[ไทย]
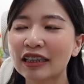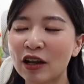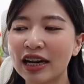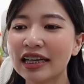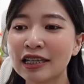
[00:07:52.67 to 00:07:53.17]

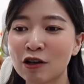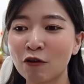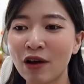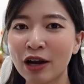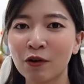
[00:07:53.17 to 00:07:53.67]
ตอนนั้นเดินจ
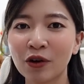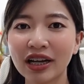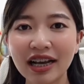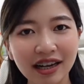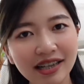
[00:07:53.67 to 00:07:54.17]
อดแฟร์ทุกค
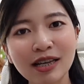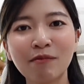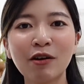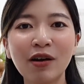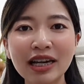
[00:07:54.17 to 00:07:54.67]
น ก็
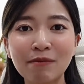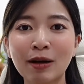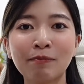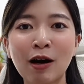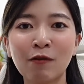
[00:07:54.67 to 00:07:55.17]
จำได้ว่าหนีบ
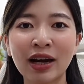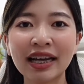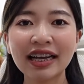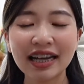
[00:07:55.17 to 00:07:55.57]
กระเป๋าไว้